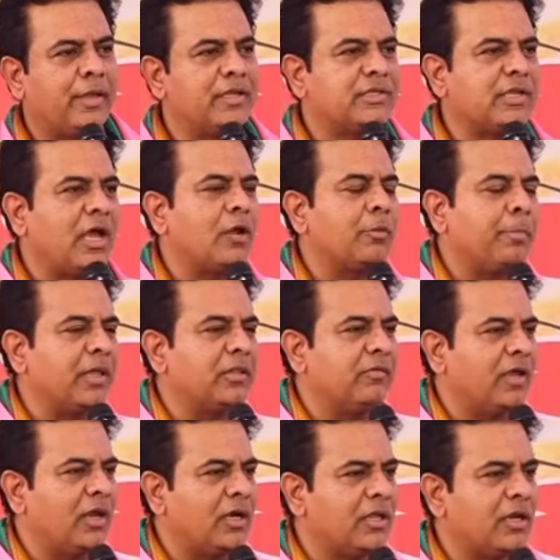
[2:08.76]
కేసీఆర్
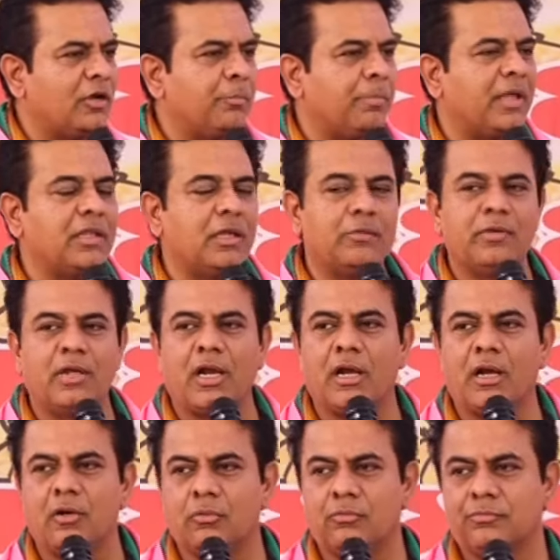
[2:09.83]
పదివేలు అంటే నేను పదిహేను వేలు
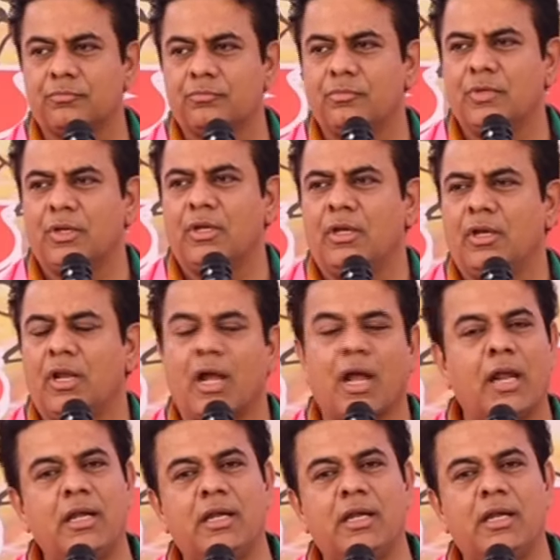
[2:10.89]
అన్నాడు నాకు